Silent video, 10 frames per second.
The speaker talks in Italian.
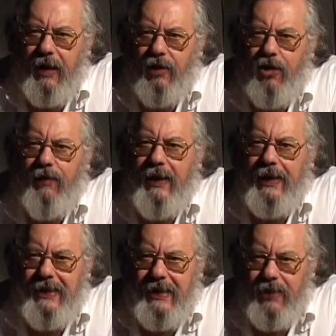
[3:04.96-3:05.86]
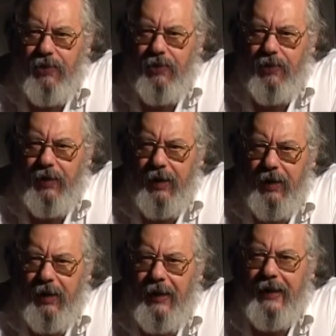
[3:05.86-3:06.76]
civilizzazione,
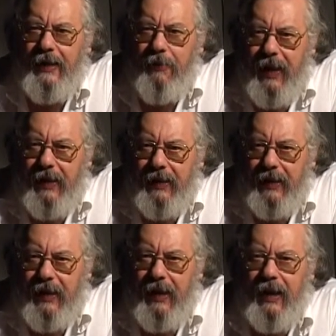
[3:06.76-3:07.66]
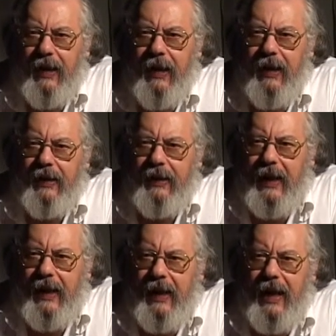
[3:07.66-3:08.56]
che dipende
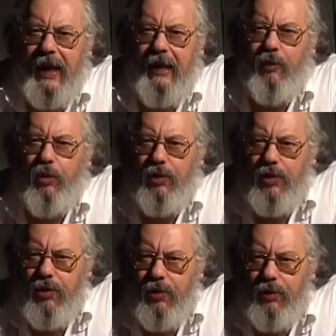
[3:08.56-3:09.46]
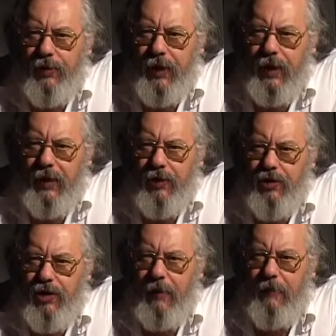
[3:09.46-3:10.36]
dalla evoluzione
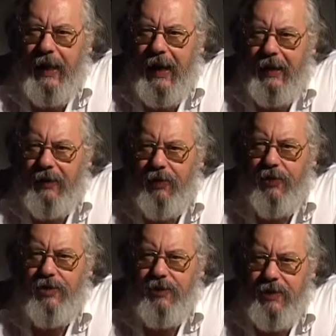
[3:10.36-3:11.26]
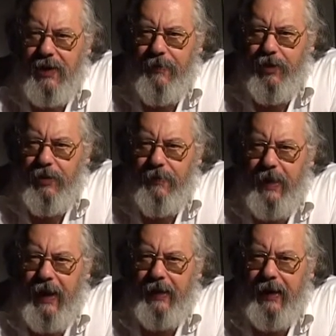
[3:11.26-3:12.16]
cerebrale, del nostro sistema
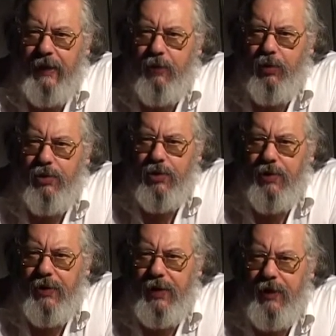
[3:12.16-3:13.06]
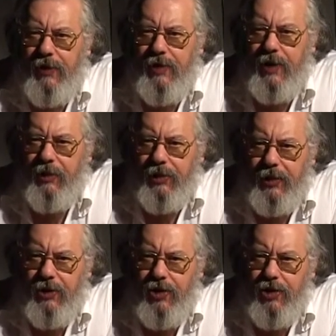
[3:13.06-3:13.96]
cerebrale, dall'evoluzione della nostra
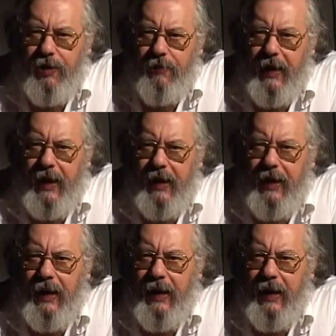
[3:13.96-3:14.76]
corteccia cerebrale,